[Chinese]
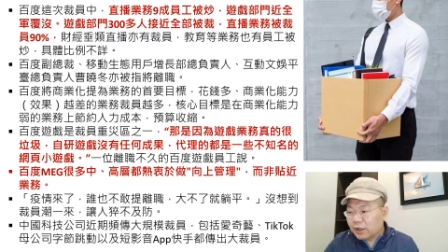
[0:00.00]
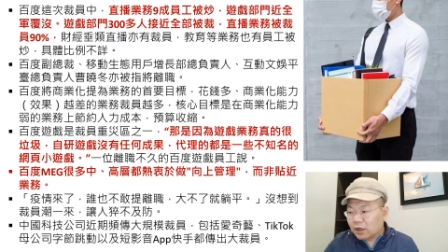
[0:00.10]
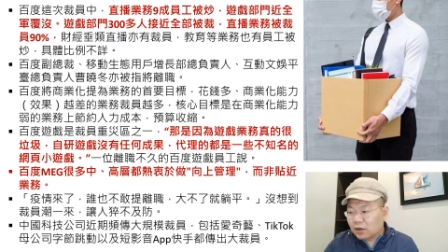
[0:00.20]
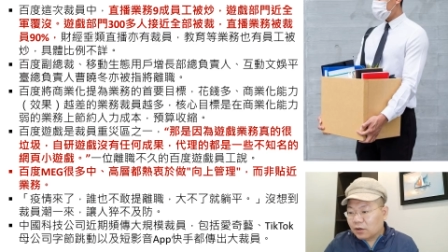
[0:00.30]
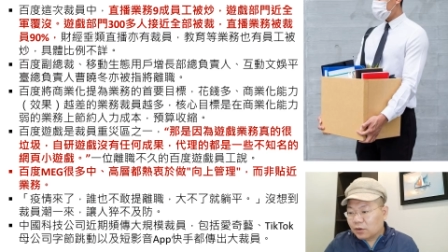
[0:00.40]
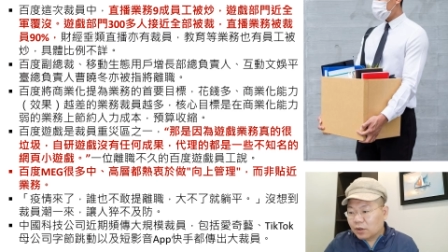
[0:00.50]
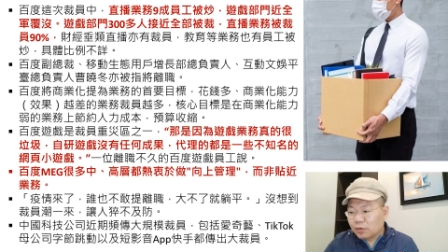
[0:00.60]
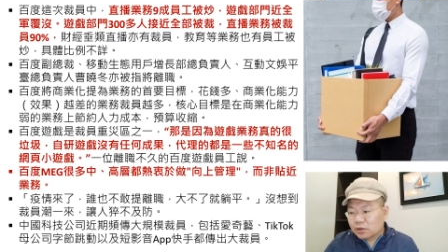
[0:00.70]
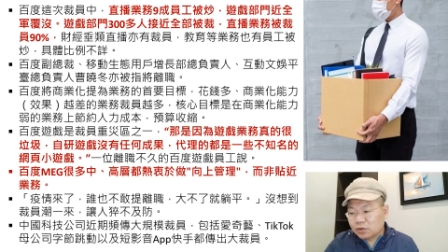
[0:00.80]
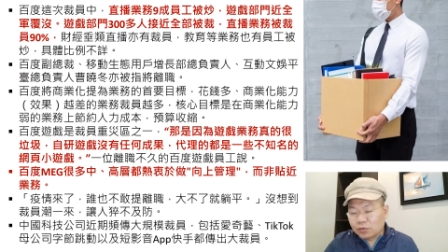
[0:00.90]
各位好，我
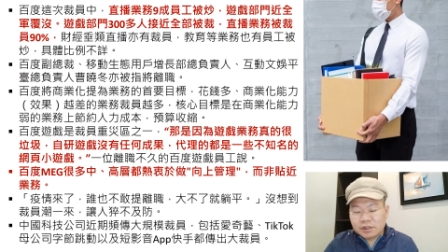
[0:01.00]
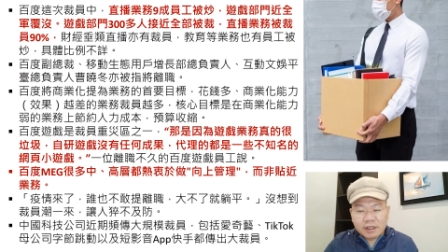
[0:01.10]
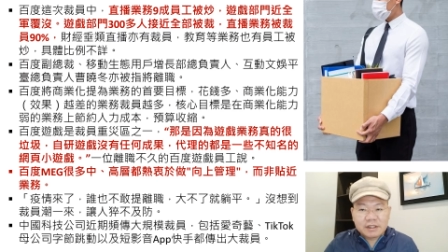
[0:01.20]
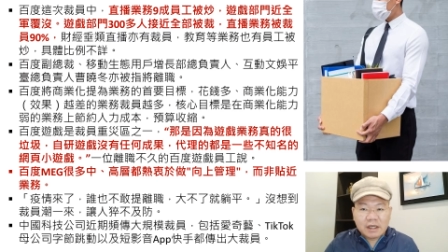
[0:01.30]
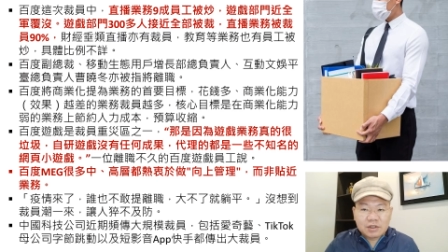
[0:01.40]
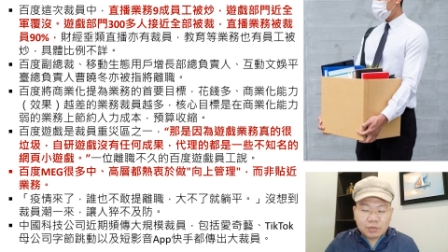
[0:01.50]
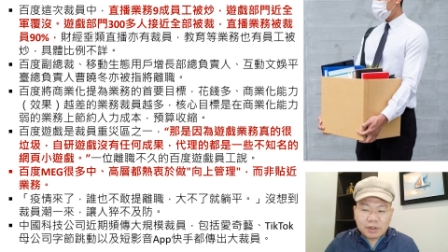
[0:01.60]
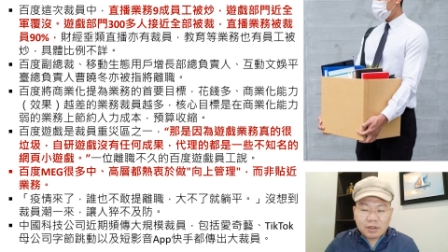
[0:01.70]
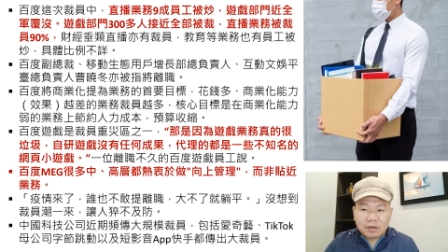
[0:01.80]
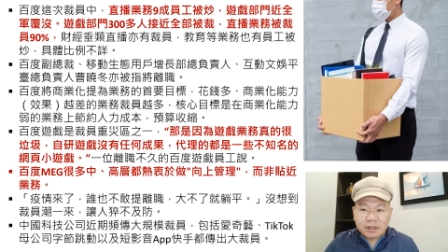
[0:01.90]
我总结一下重
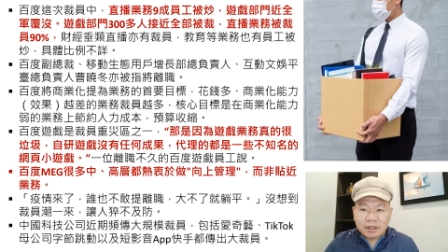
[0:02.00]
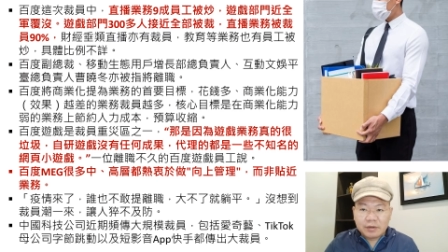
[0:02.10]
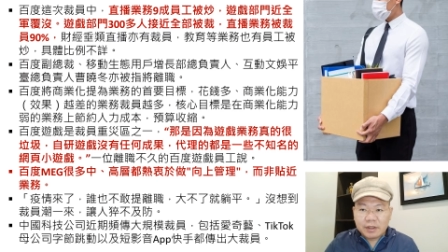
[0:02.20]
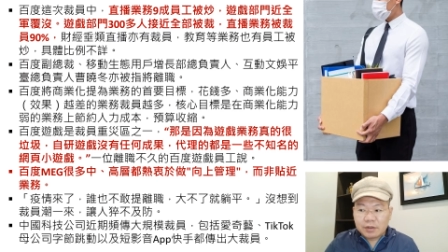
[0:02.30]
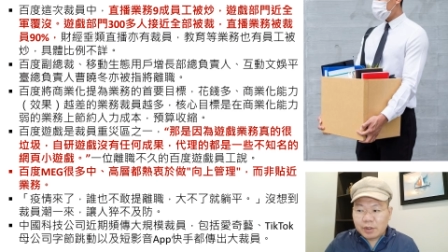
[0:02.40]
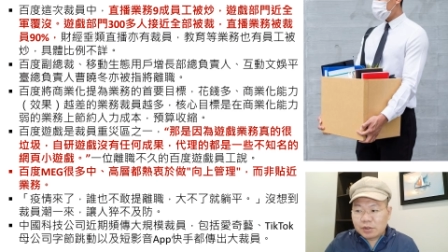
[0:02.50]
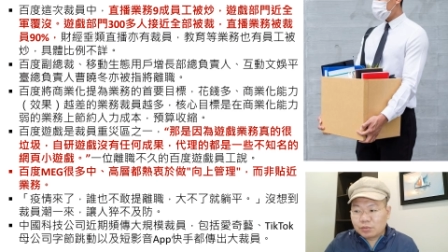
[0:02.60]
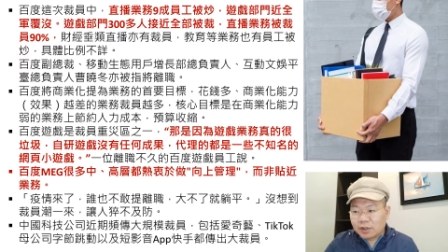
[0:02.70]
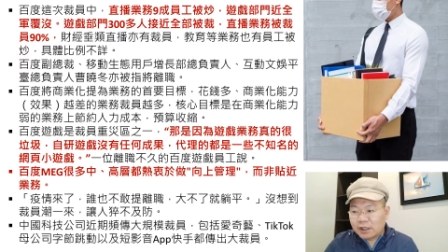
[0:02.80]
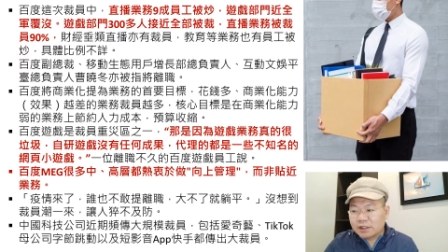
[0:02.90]
点啊，给各位快
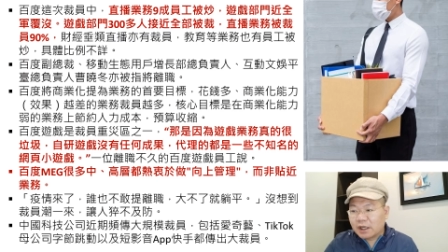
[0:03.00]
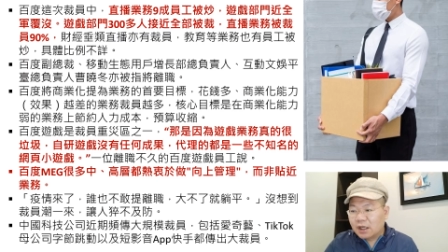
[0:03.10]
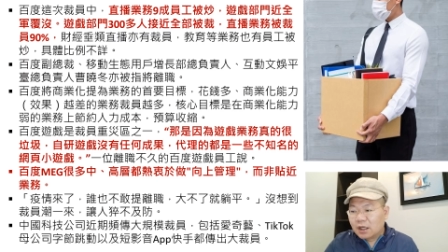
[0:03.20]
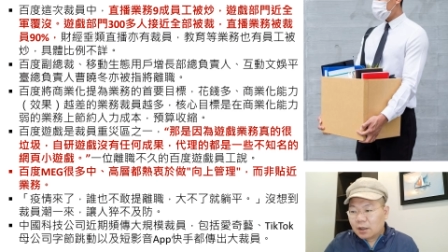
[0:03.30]
速的看一下。